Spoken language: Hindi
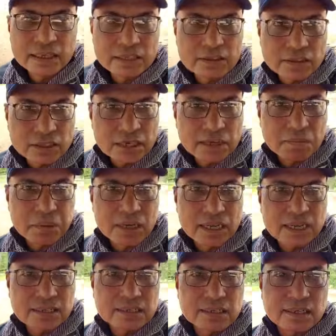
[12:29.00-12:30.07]
इतना
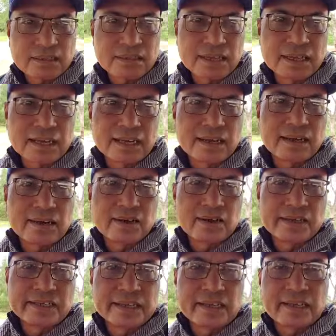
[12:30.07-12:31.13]
बड़ा दरख्त
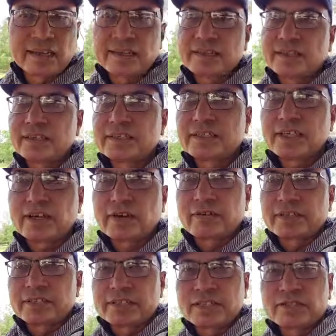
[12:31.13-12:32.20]
है यकीन कीजिए और
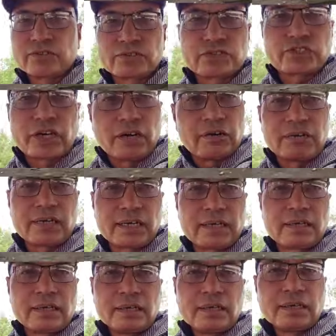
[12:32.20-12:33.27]
इसकी जो छाँव है
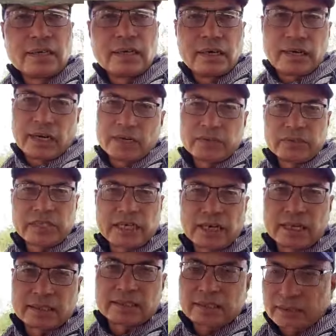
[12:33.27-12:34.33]
आउट
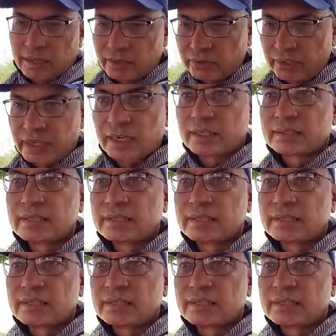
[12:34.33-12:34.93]
क्लास आउट क्लास